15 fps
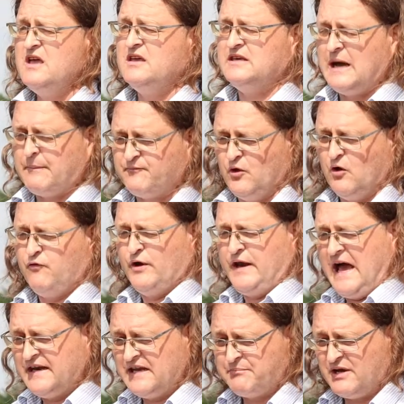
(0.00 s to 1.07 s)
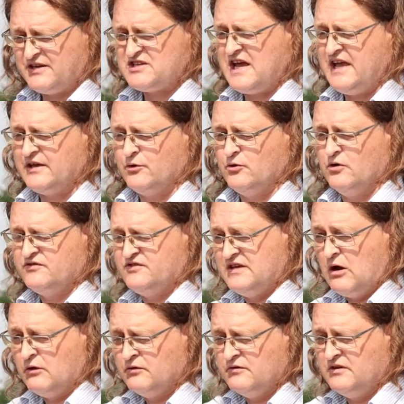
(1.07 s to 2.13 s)
Ihr habt noch von einer anderen Partei gehört,
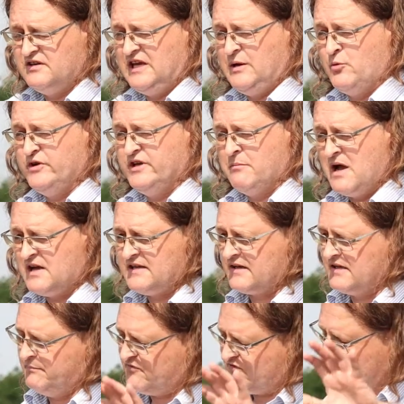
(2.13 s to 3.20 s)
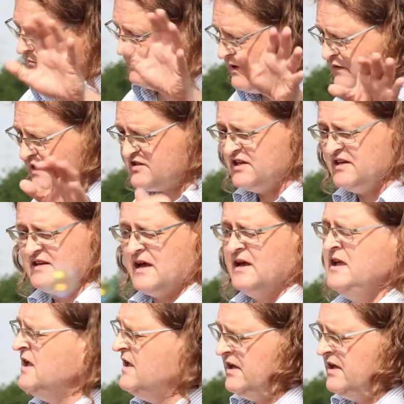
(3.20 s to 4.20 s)
die auch noch eine Demo hier macht. Da gibt es mehr Vertreter.